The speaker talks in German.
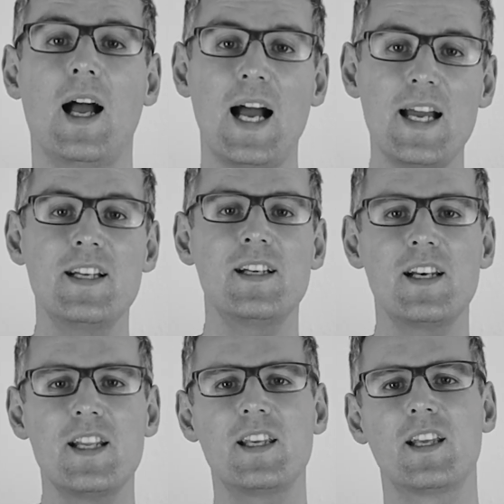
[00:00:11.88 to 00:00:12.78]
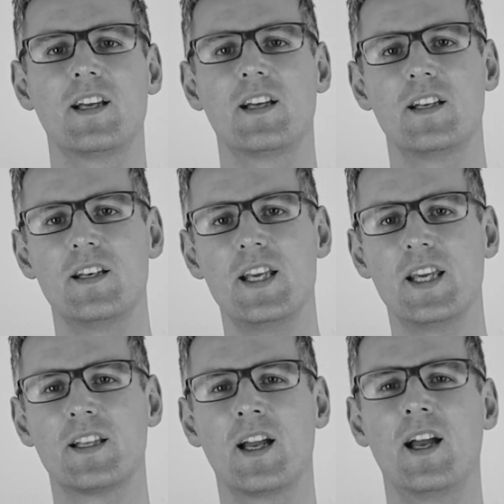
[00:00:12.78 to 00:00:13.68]
Eigentlich
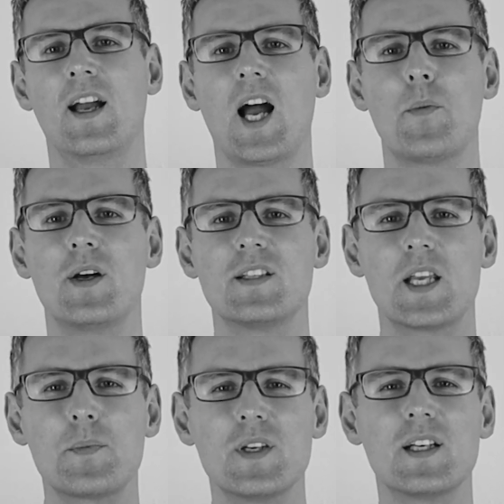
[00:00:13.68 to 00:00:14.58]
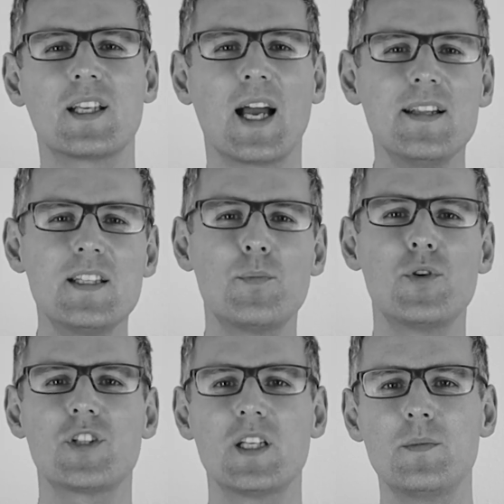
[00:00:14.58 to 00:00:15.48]
nicht. Aber es gibt eine ganz
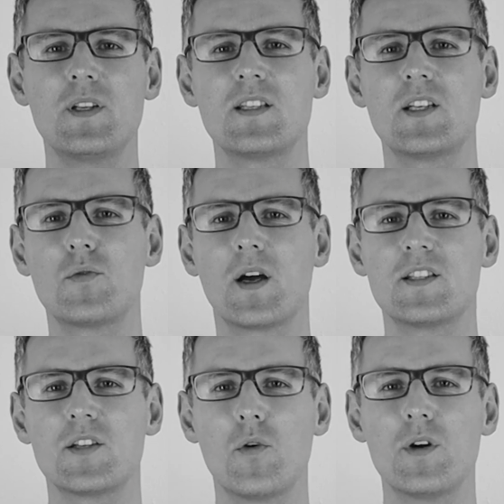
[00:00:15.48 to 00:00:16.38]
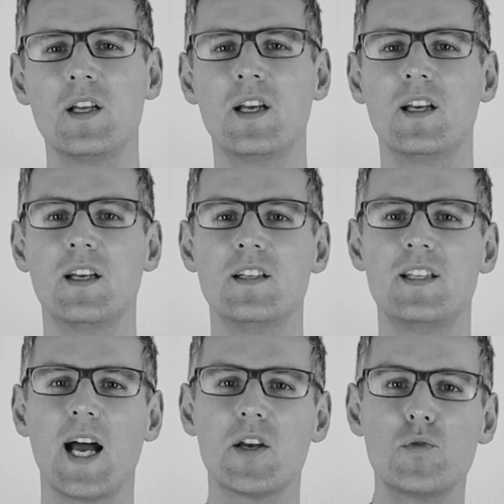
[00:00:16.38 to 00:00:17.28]
bestimmte Situation, in
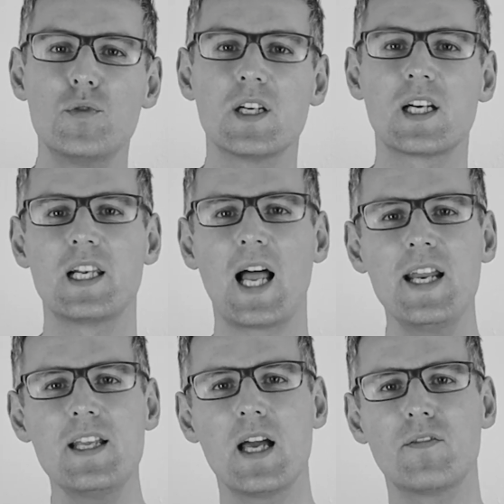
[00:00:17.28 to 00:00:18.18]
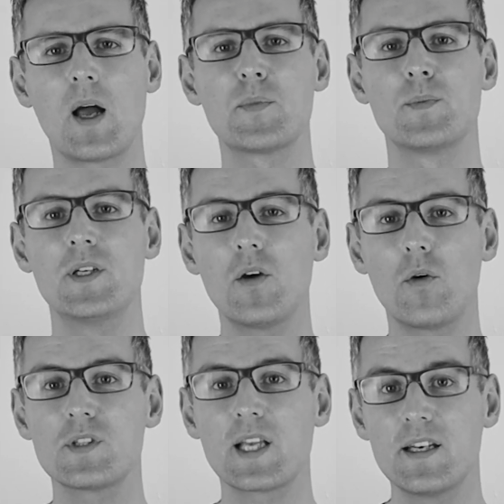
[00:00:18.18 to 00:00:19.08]
der du eine kleine
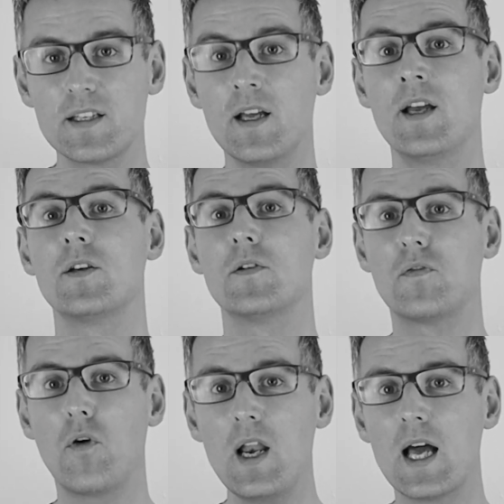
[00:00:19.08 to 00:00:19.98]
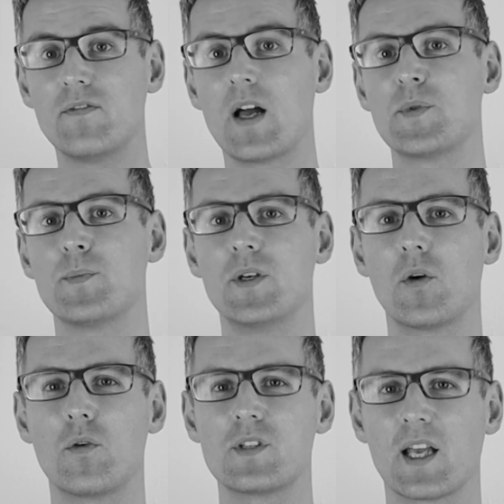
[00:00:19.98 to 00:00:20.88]
Erwerbsminderungsrente, eine volle
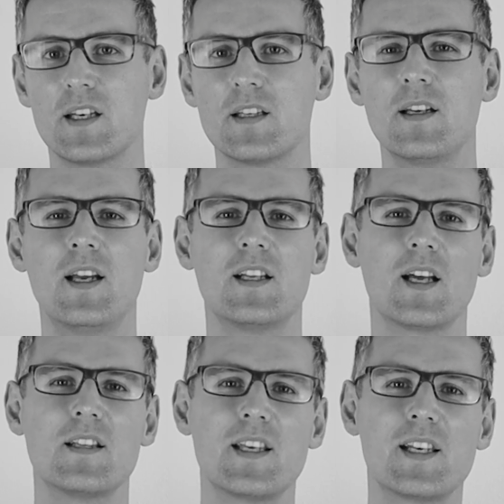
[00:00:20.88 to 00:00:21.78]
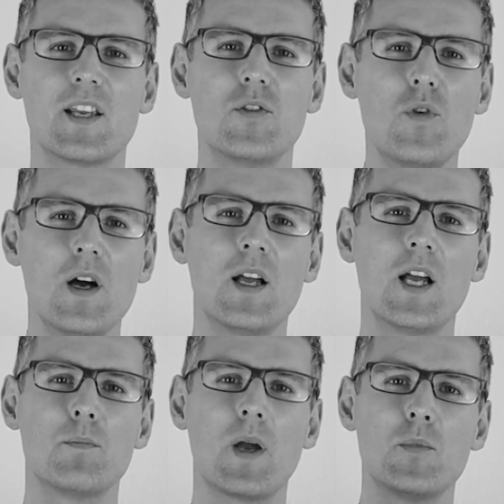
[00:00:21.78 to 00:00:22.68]
Erwerbsminderungsrente tatsächlich nur
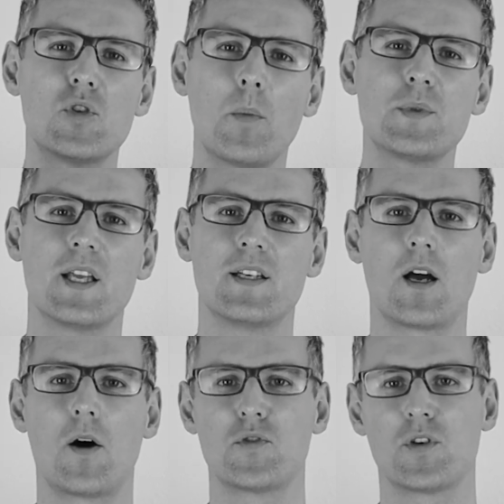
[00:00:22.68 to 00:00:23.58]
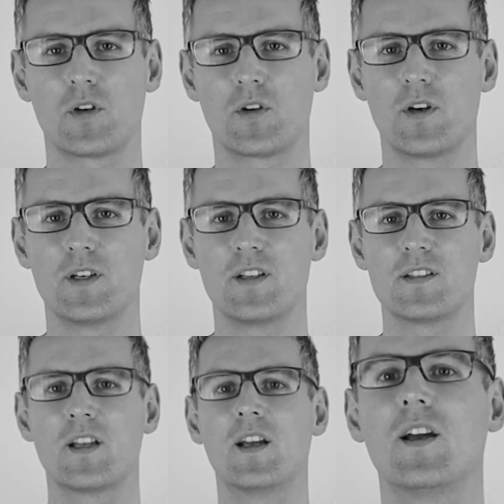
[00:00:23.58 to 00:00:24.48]
beim Jobcenter aufstocken
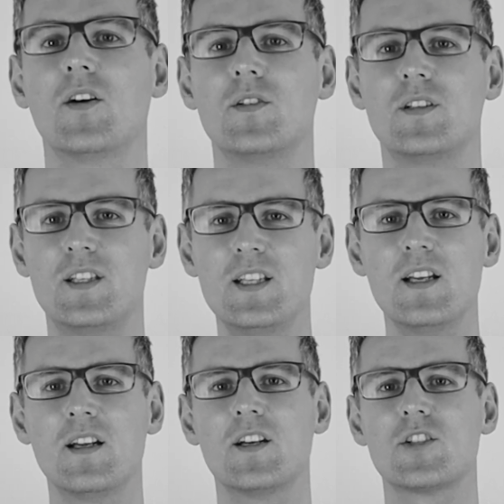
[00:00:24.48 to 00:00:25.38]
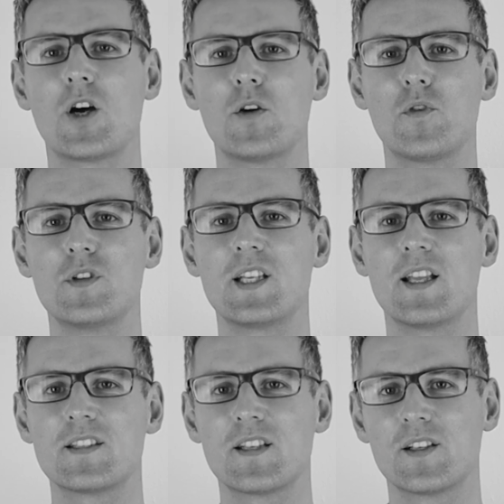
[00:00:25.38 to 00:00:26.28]
könntest. Und die schauen wir uns
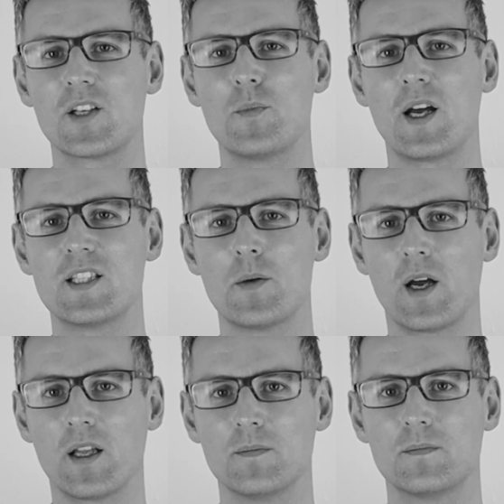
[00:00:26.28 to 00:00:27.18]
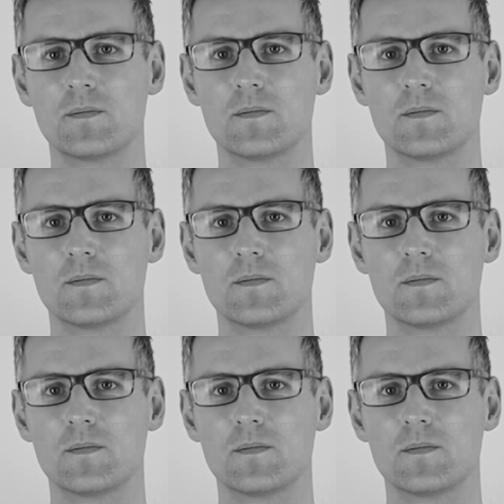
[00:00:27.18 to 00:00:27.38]
jetzt gemeinsam an.